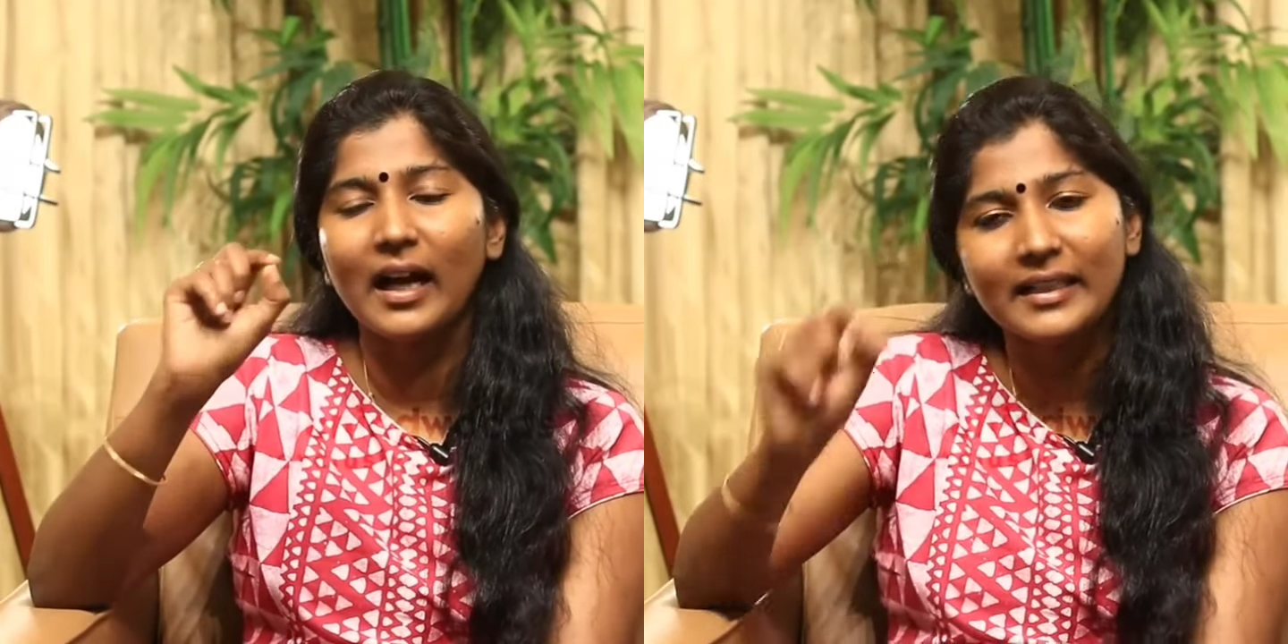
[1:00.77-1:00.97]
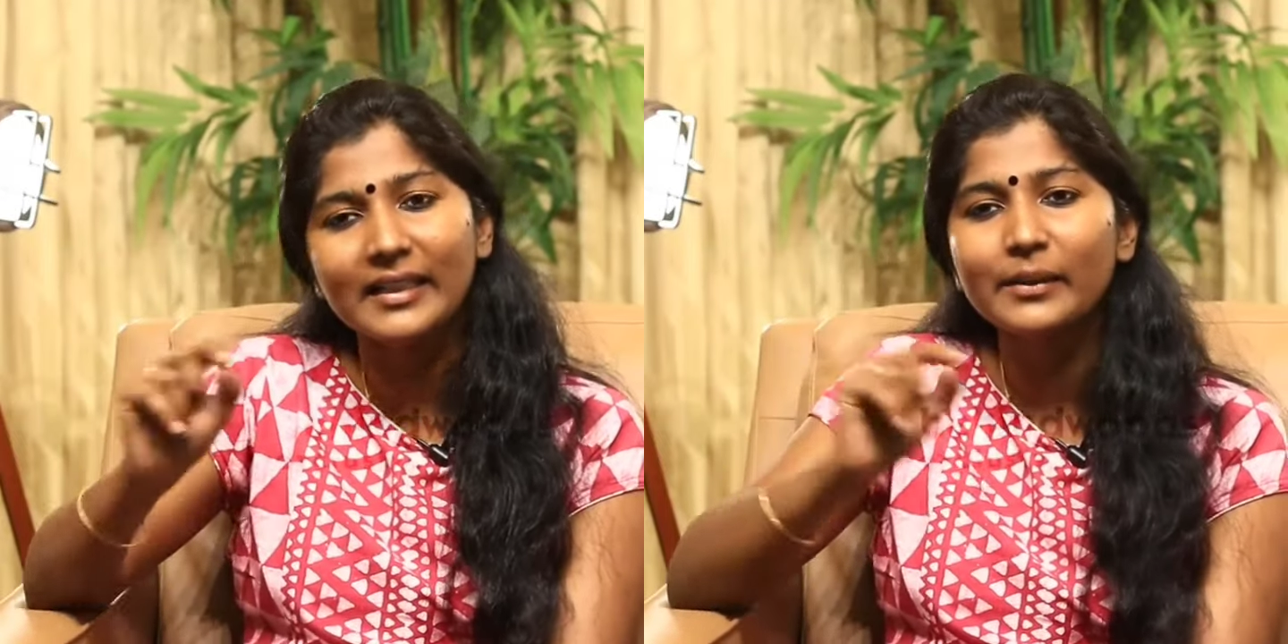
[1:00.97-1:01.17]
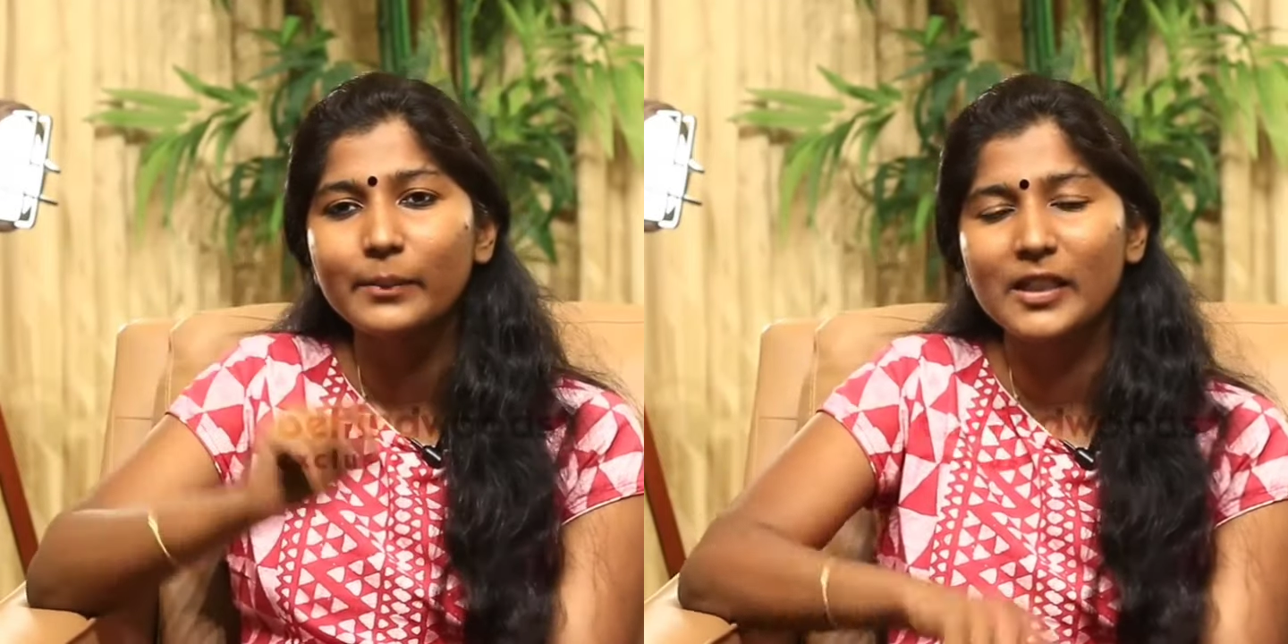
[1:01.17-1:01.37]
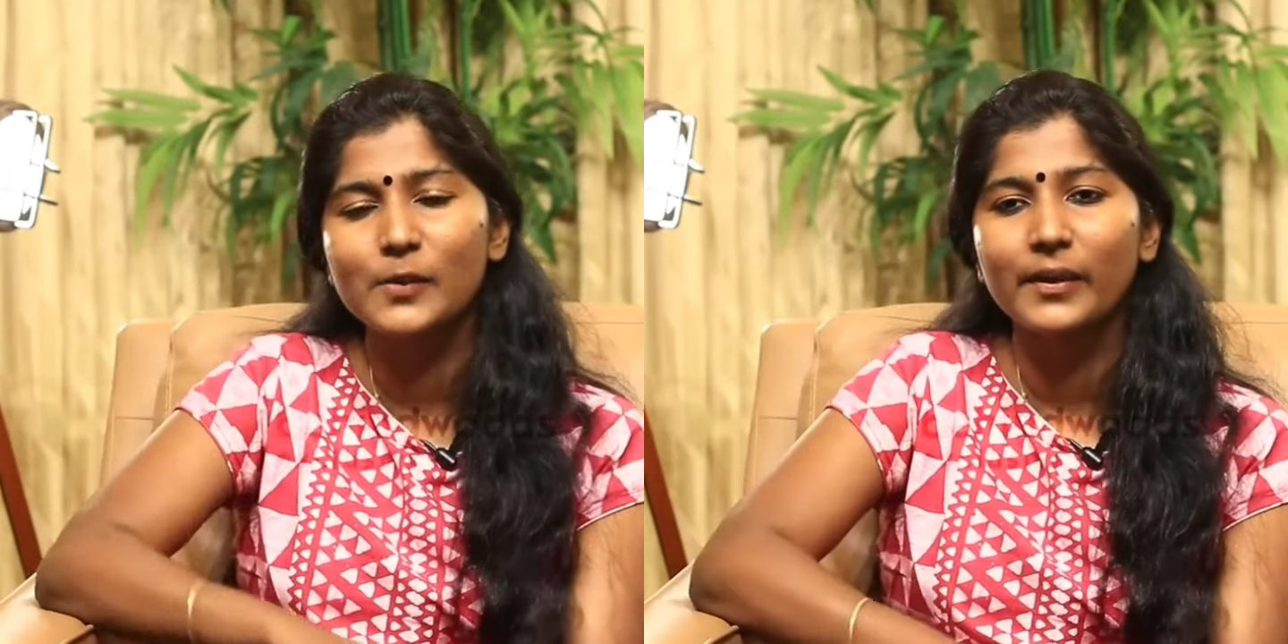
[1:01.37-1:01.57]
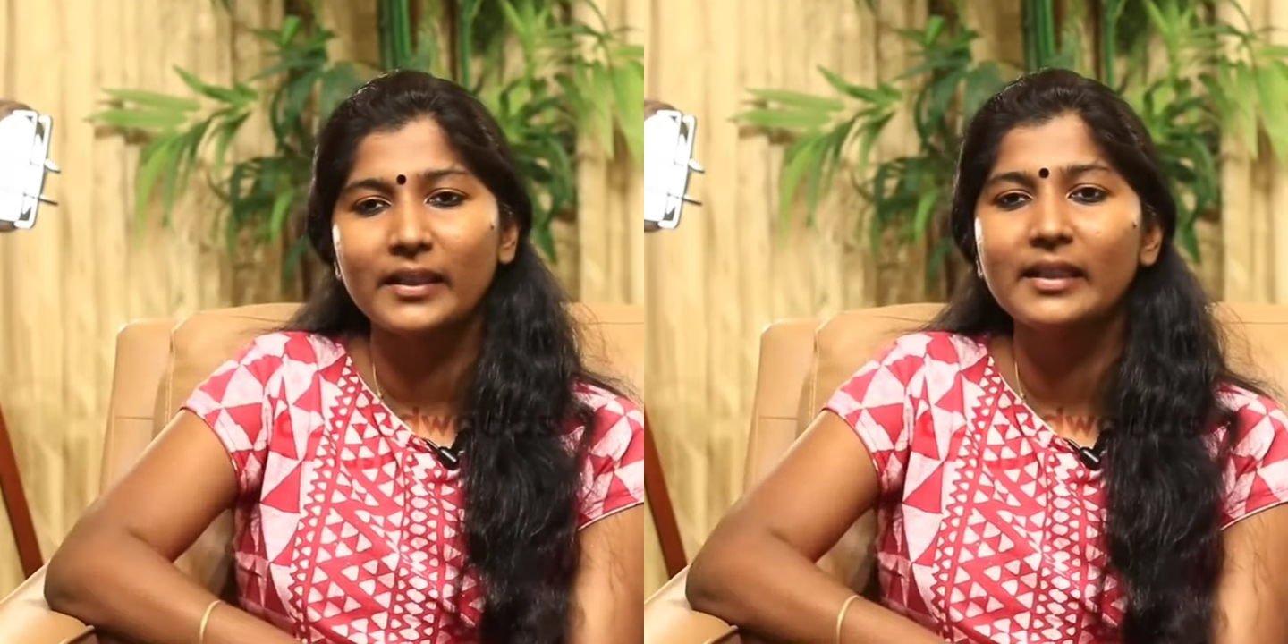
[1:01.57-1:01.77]
ஹனி
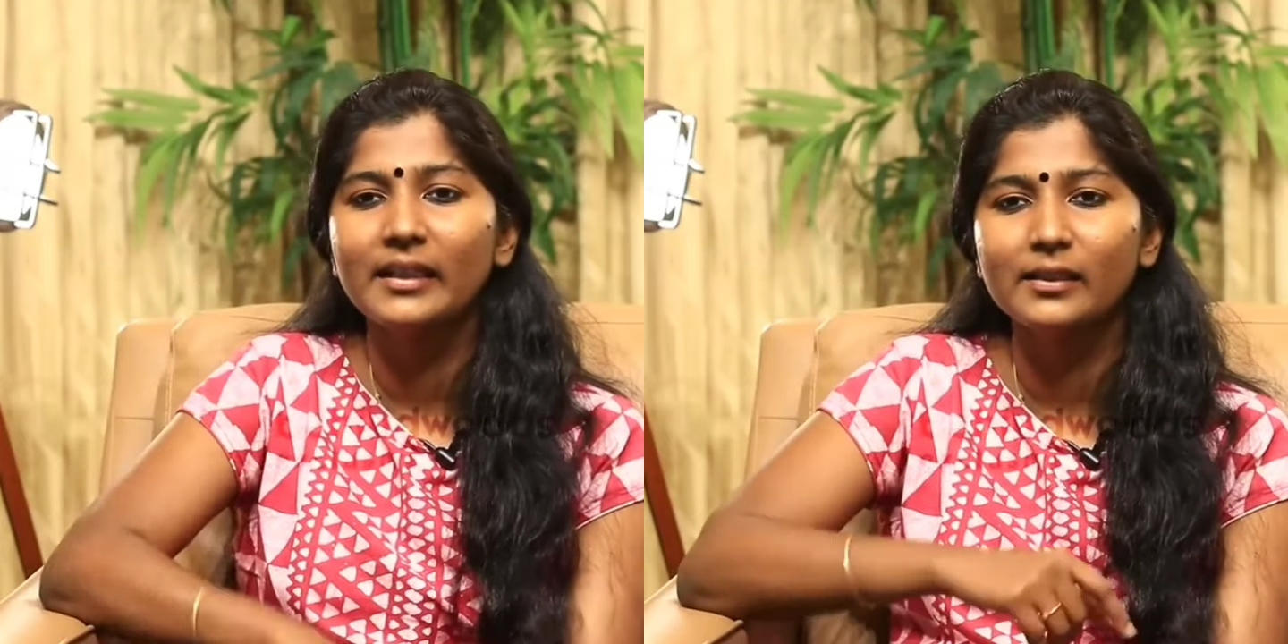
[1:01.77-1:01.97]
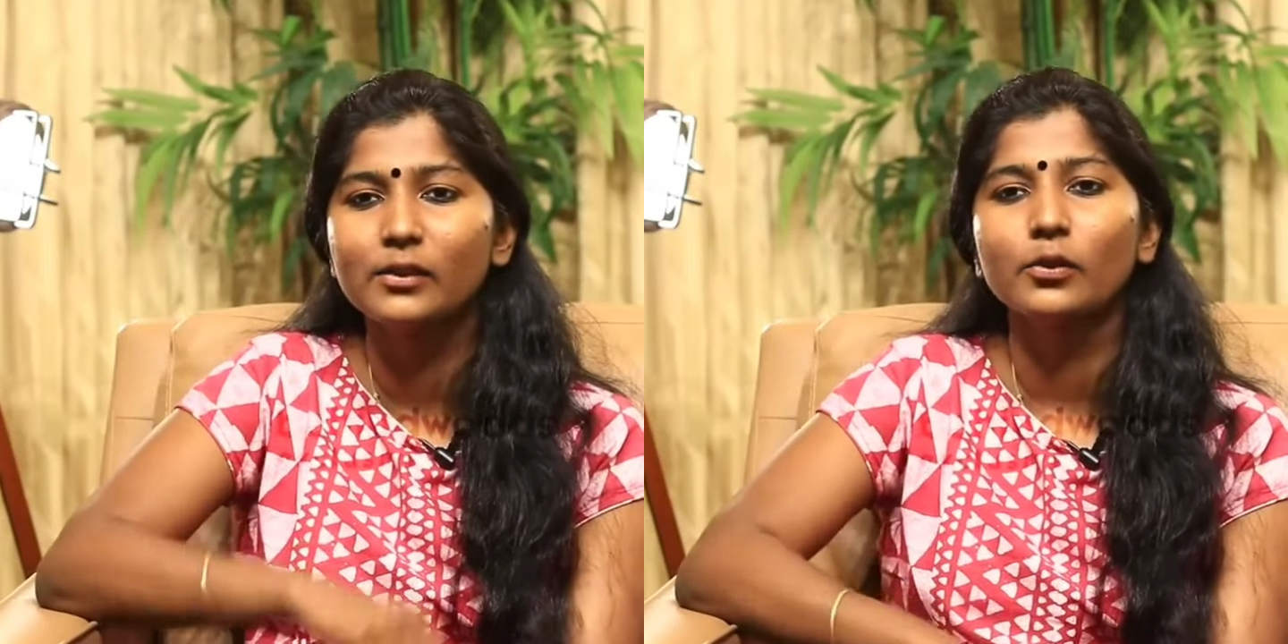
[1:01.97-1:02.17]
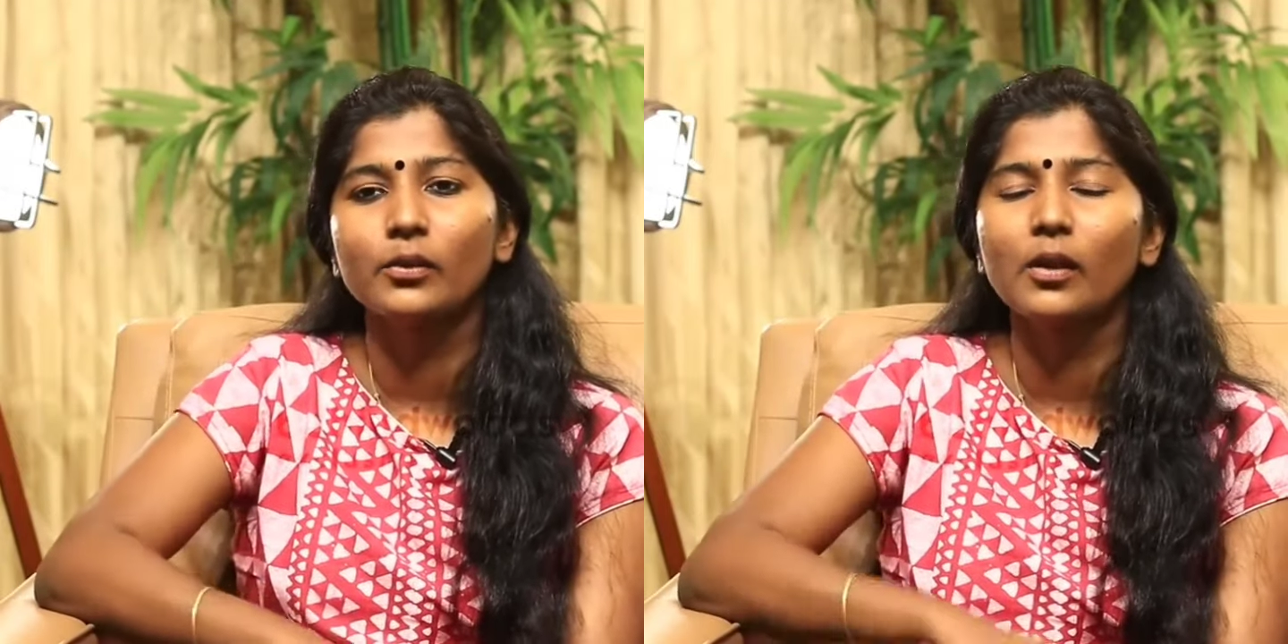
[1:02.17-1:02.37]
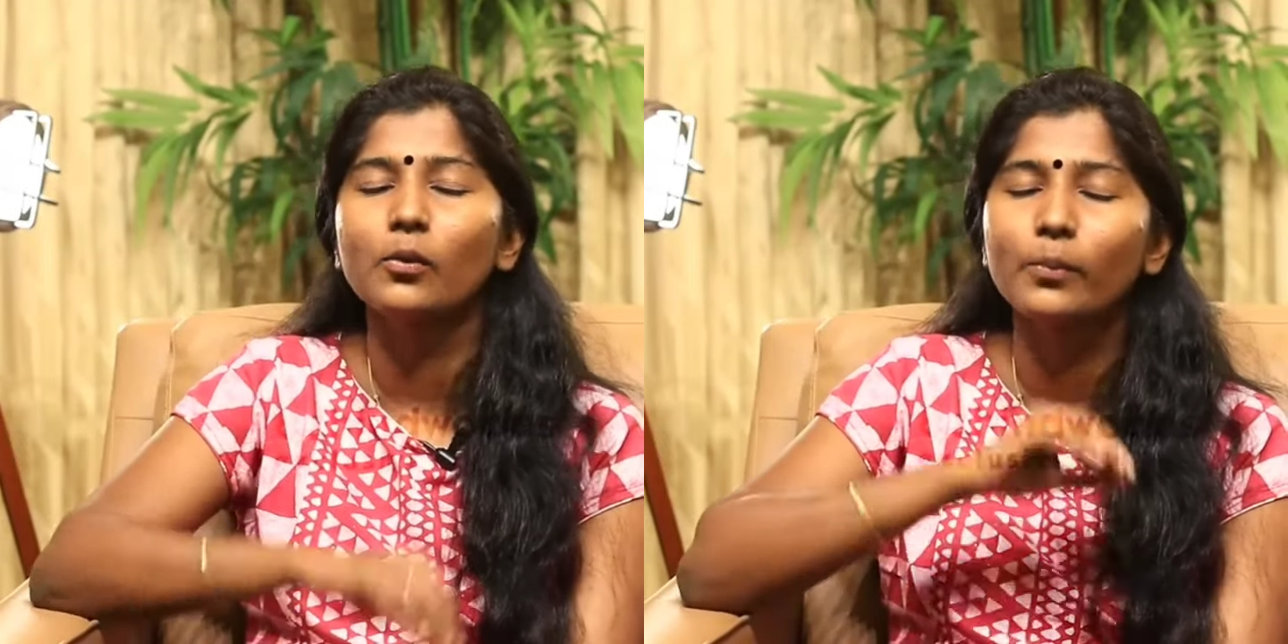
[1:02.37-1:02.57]
மிக்ஸ் பண்ணி எடுத்துக்கிட்டோன்னா